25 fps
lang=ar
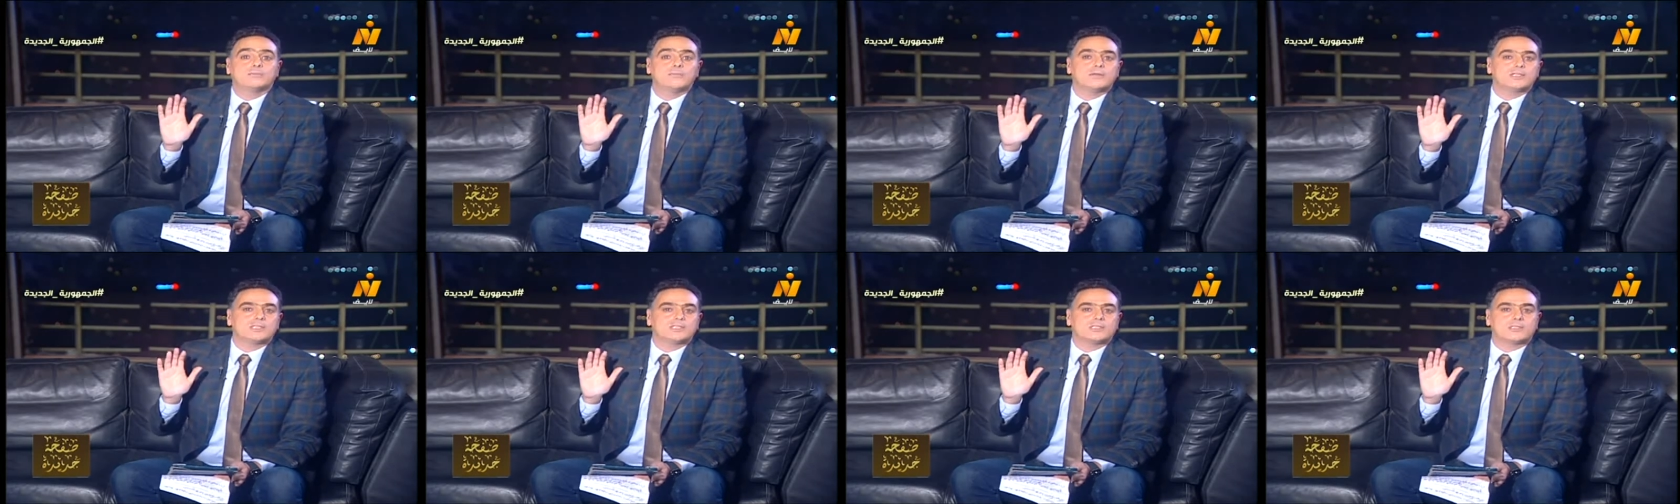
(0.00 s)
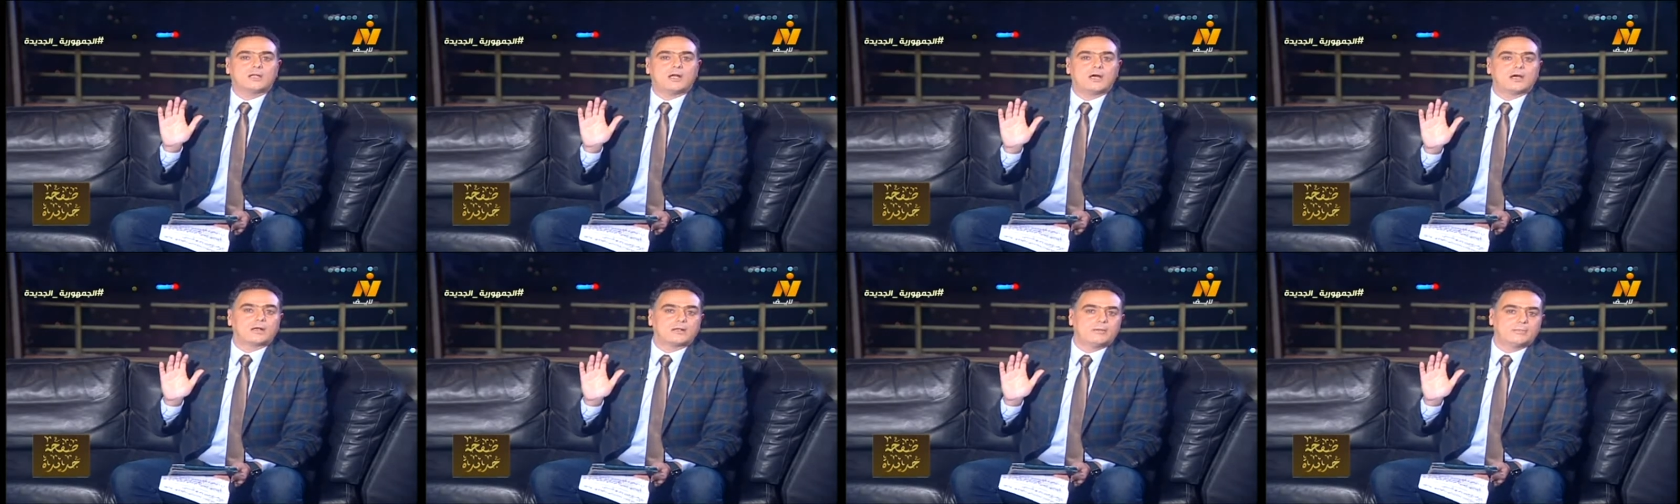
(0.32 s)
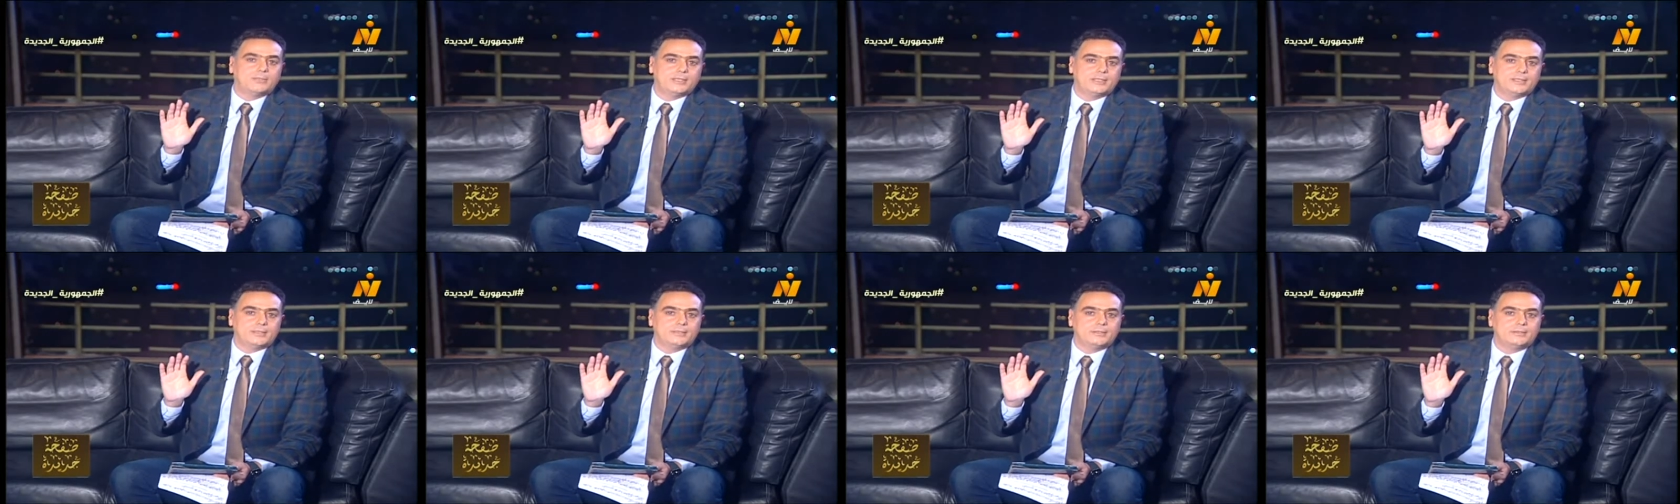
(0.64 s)
مصر
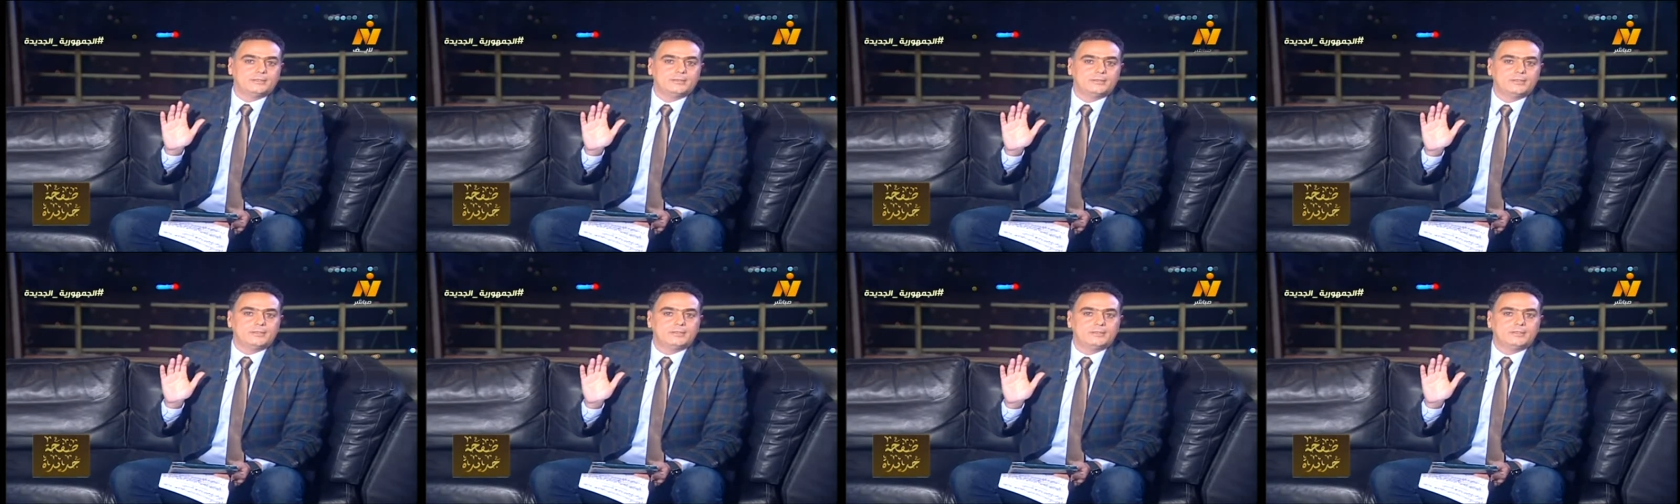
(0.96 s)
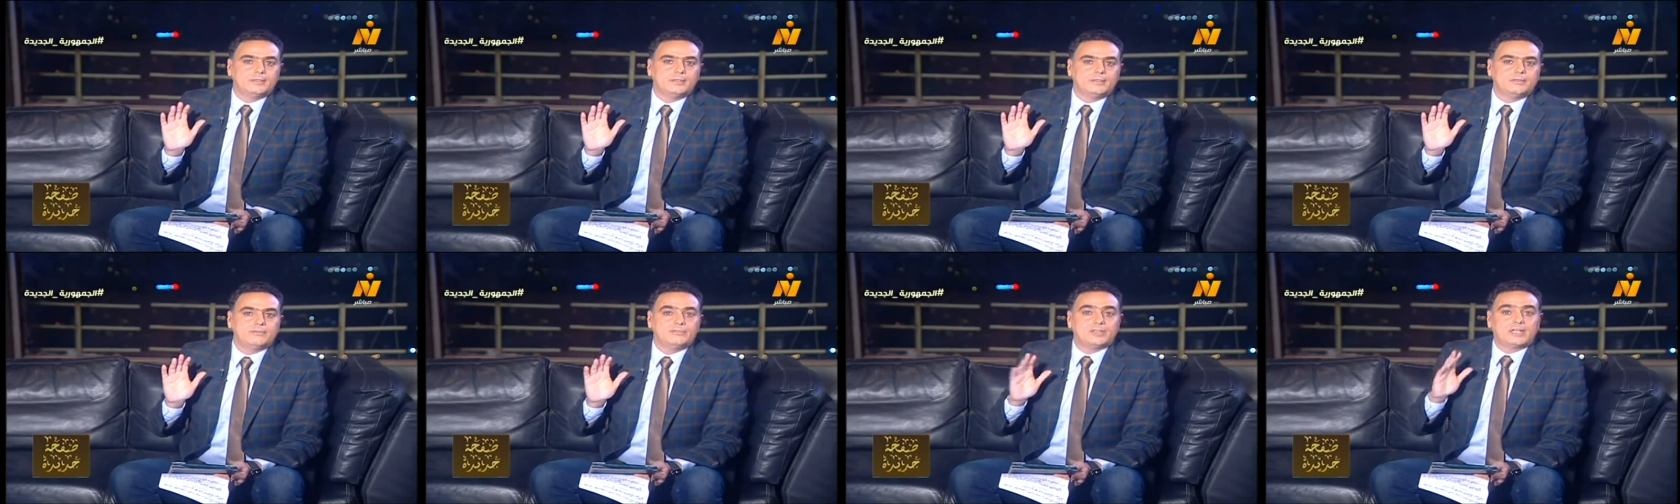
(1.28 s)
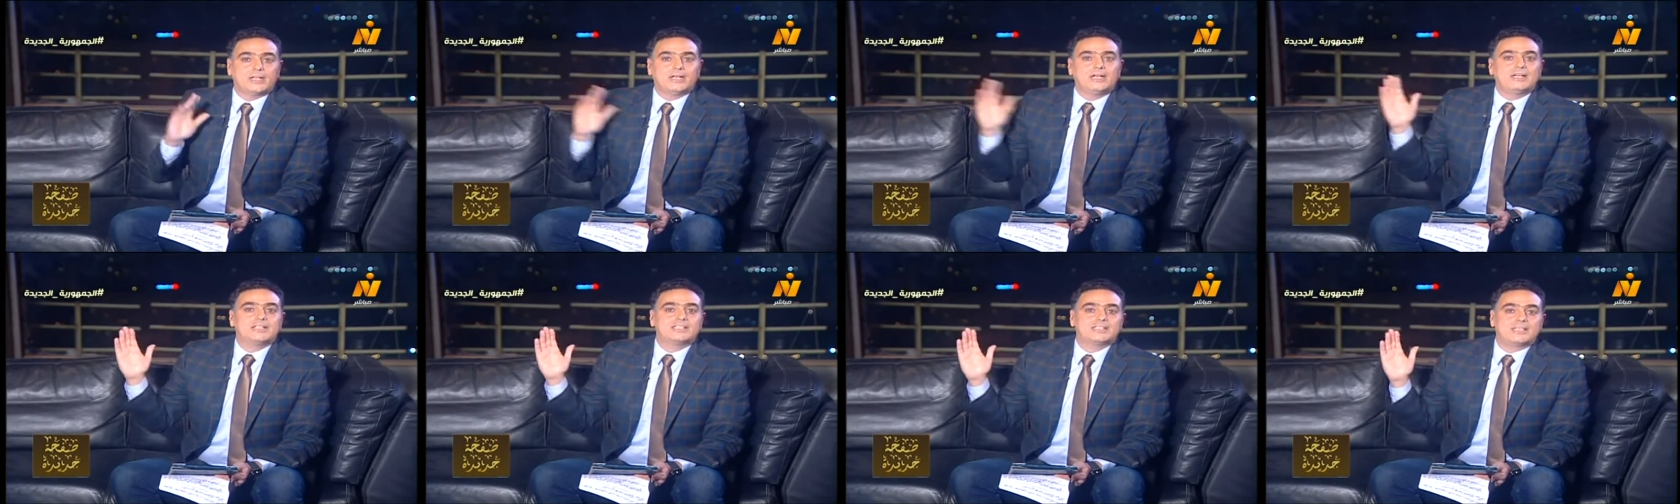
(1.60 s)
العربيه في
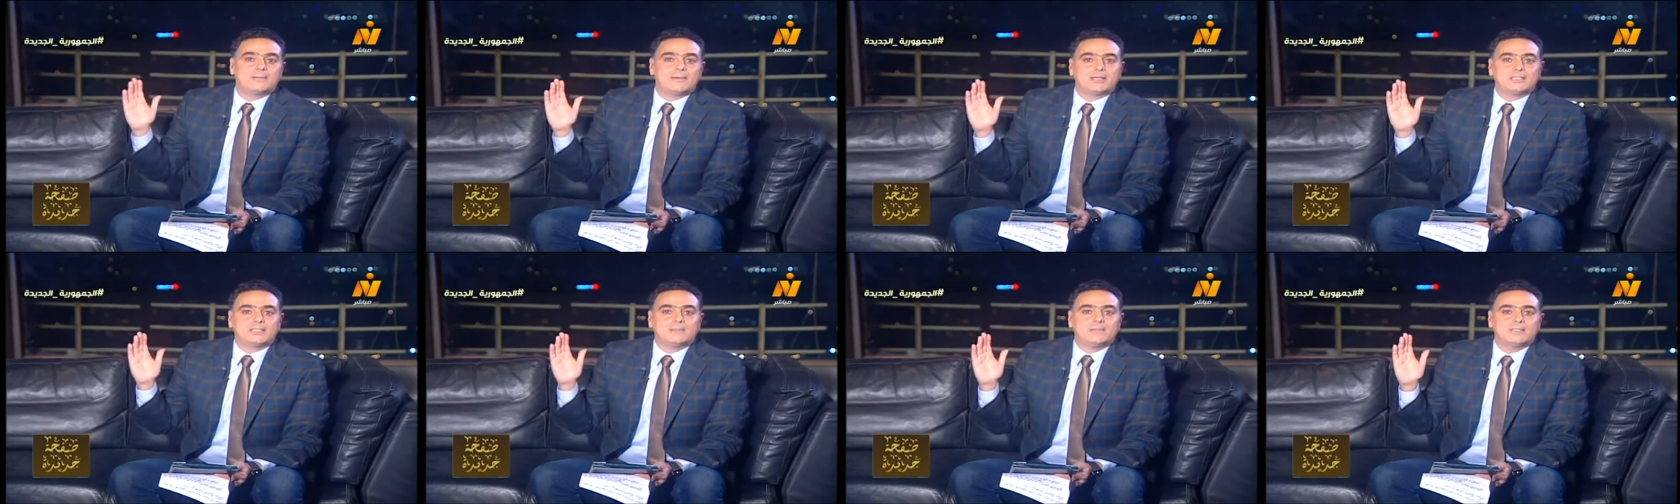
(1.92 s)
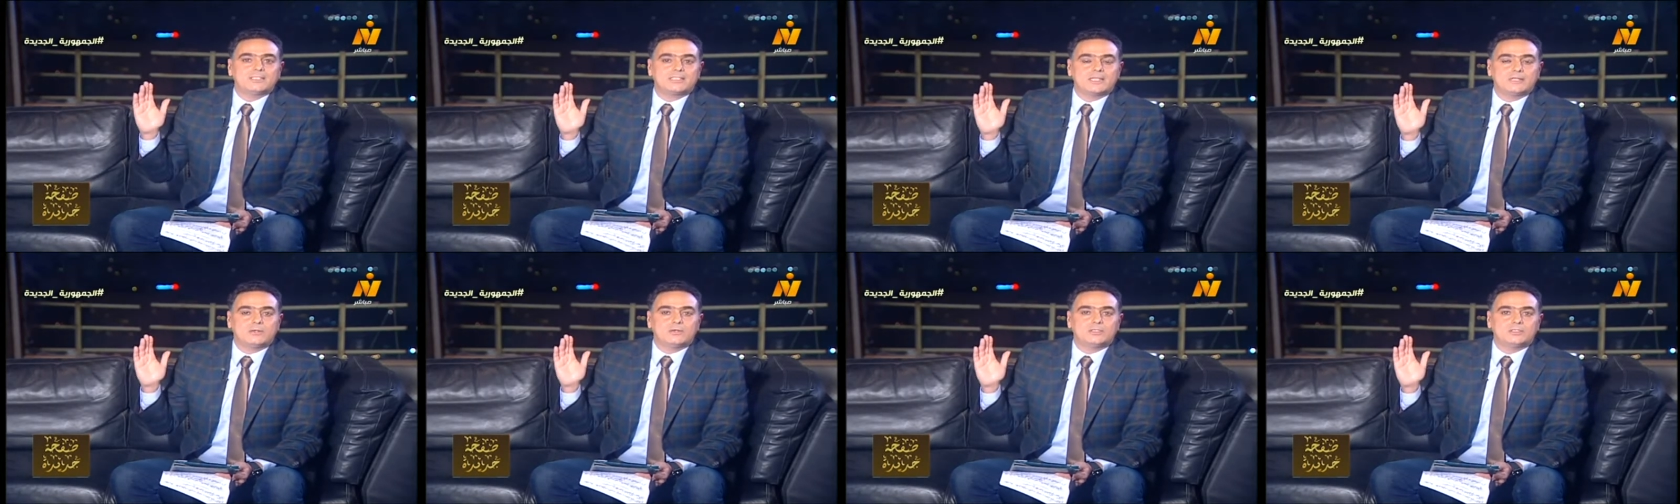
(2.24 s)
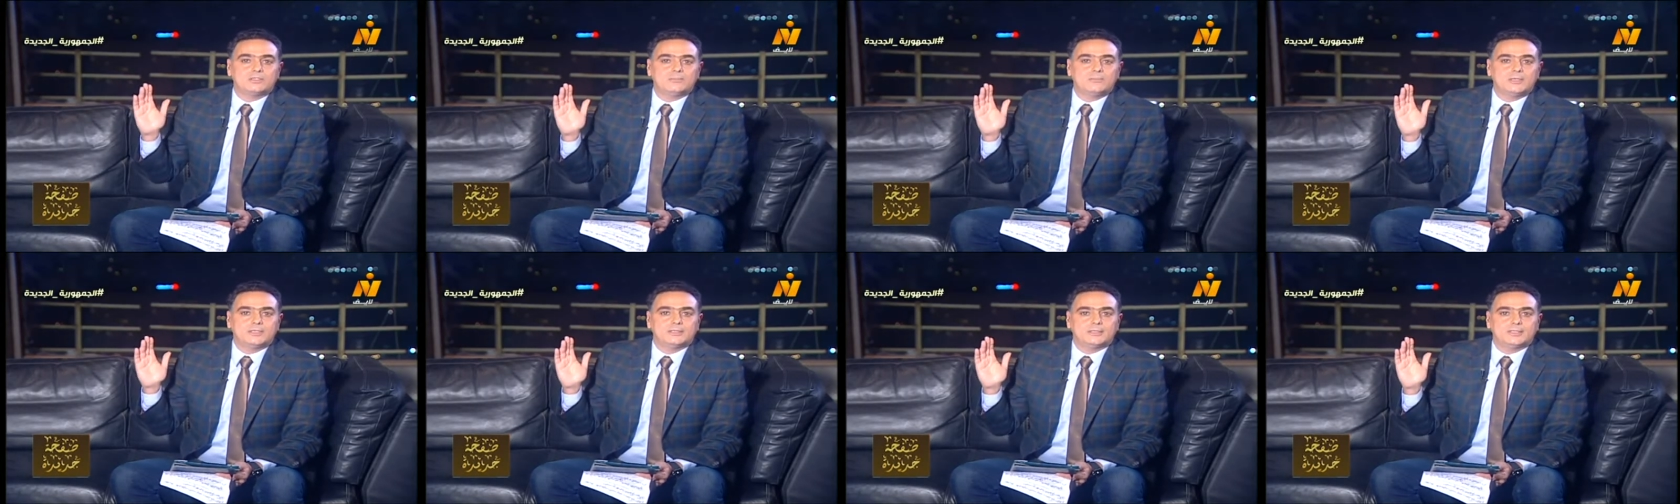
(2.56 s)
خلال السبع ثمان سنوات
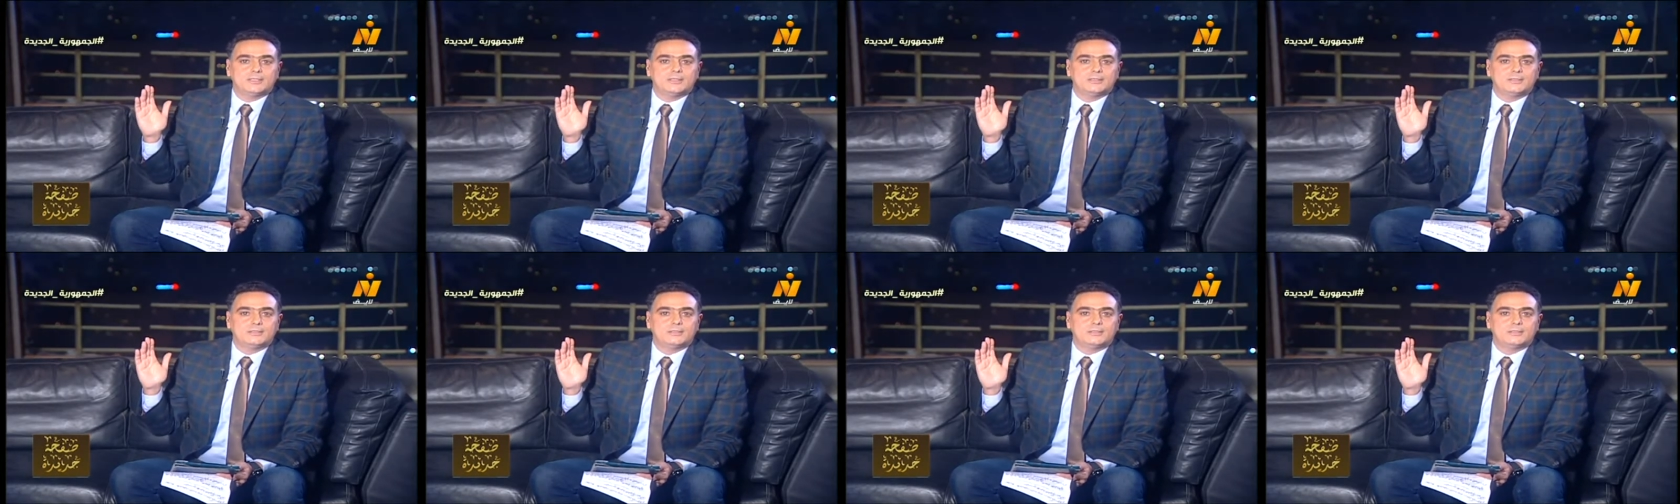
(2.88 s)
الماضيه.